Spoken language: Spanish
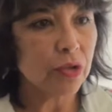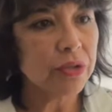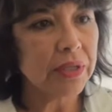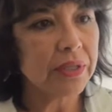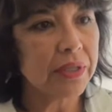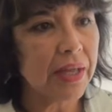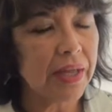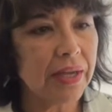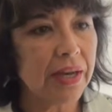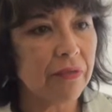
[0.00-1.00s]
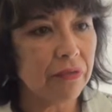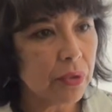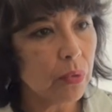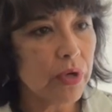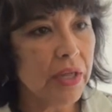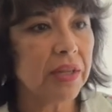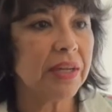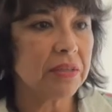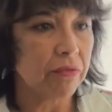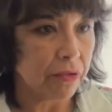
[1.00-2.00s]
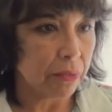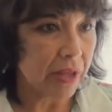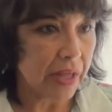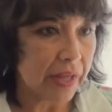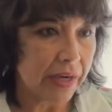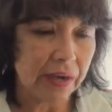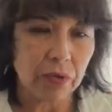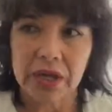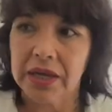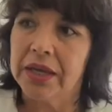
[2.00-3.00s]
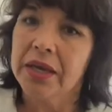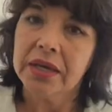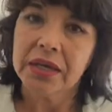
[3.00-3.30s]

dónde está la figura de las enfermedades laborales.